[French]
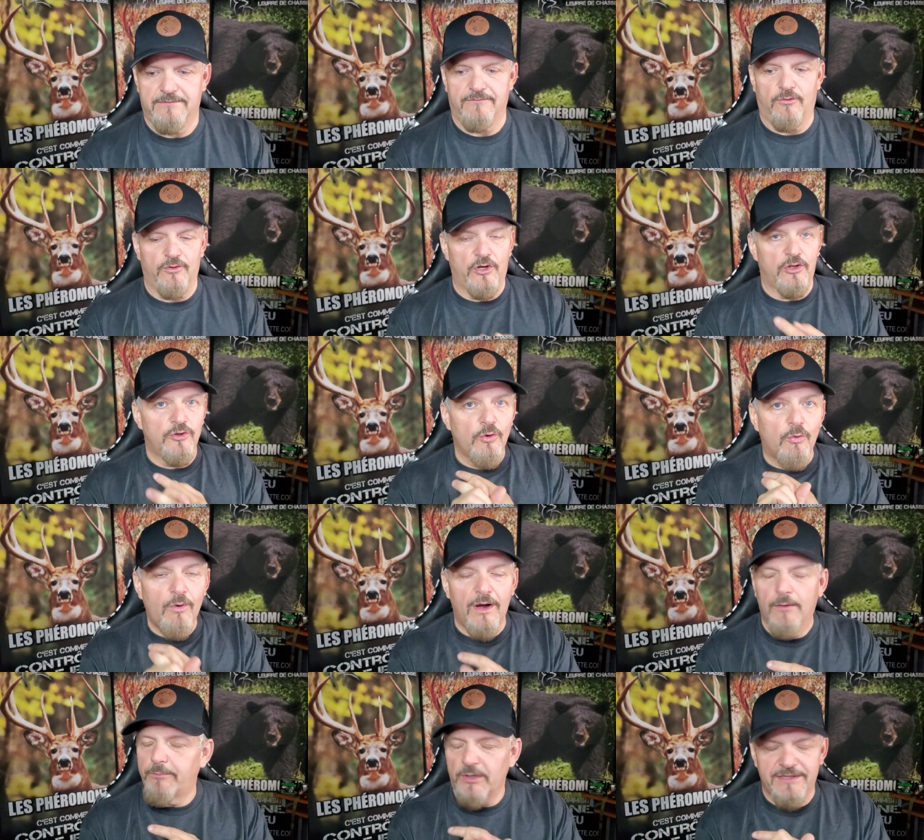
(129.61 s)
On a le droit,
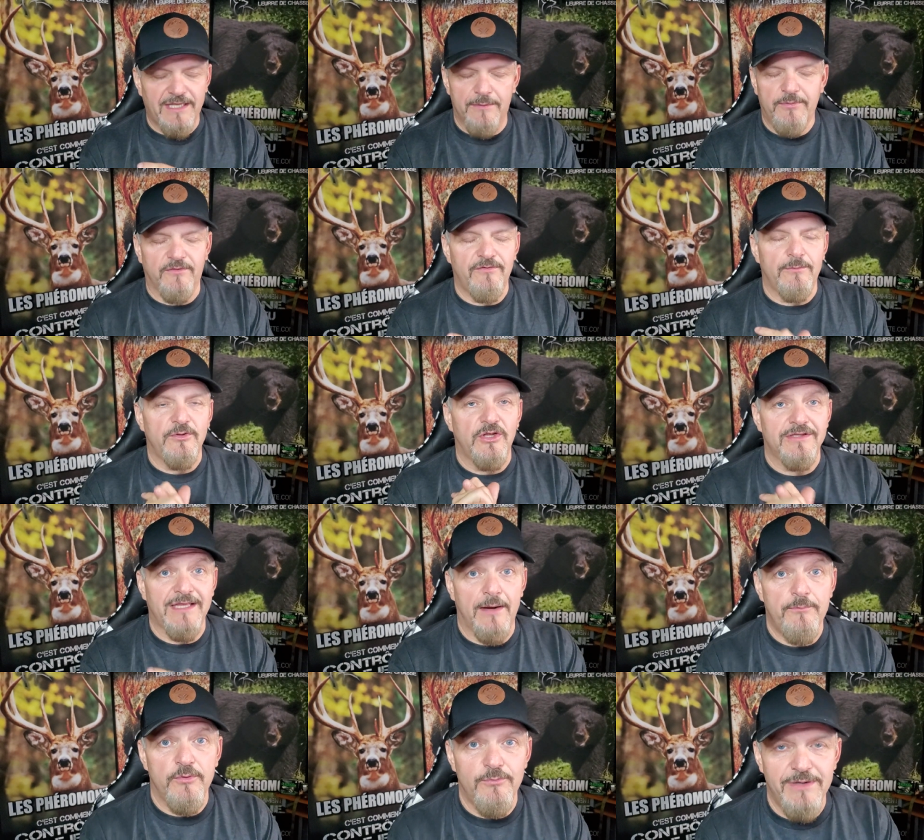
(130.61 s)
pas de terres privée mais de
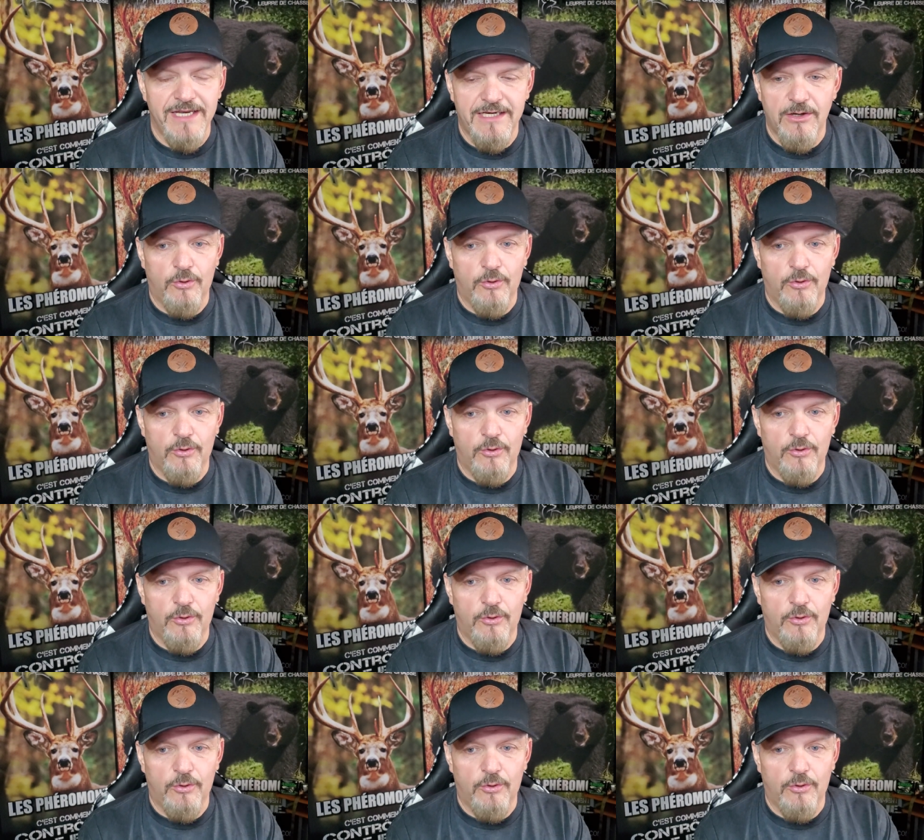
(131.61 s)
terres publique.